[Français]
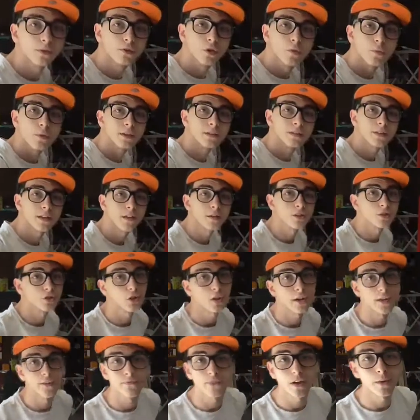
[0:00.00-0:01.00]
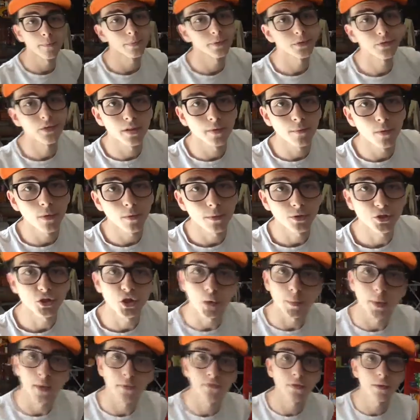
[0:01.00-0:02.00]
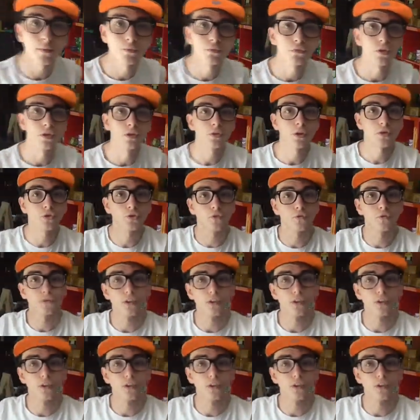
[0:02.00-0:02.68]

à une demoiselle, dans les femmes personnellement, moi dans ma femme, tous les soirs je